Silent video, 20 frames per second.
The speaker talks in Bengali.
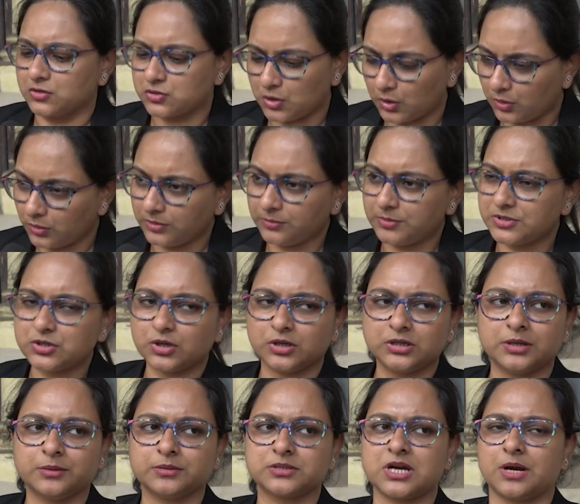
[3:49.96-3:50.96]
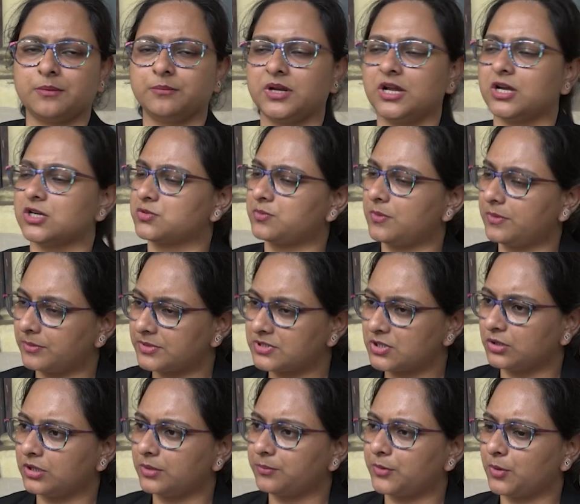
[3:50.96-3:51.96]
যখনই বিষয়টা সামনে আসবে
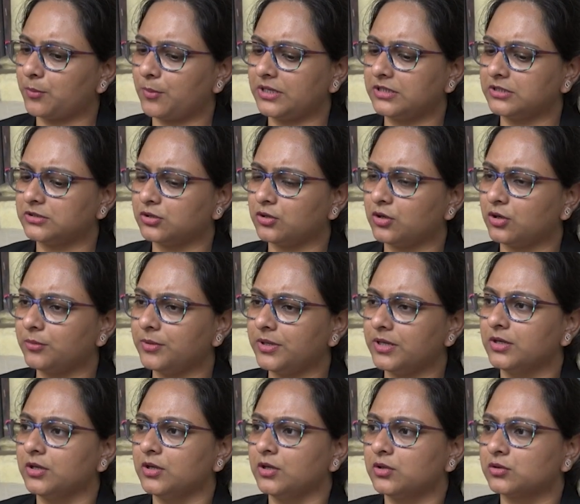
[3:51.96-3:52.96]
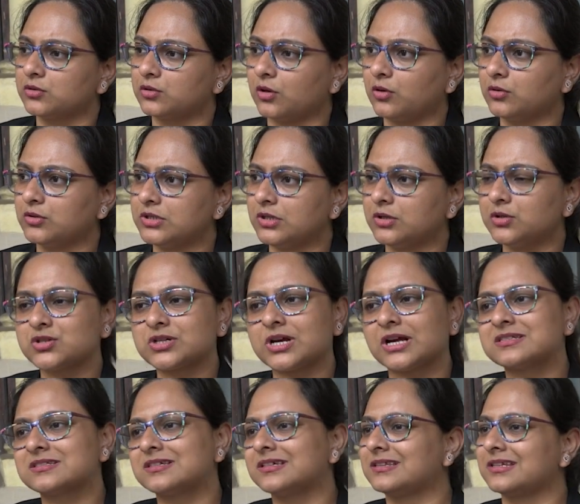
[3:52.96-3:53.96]
বিষয়টা প্রমাণিত হবে তখন যেন
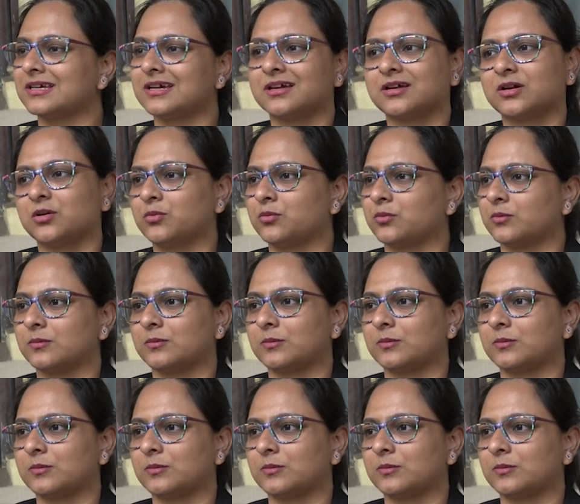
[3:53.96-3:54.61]
শাস্তির থেকে কেউ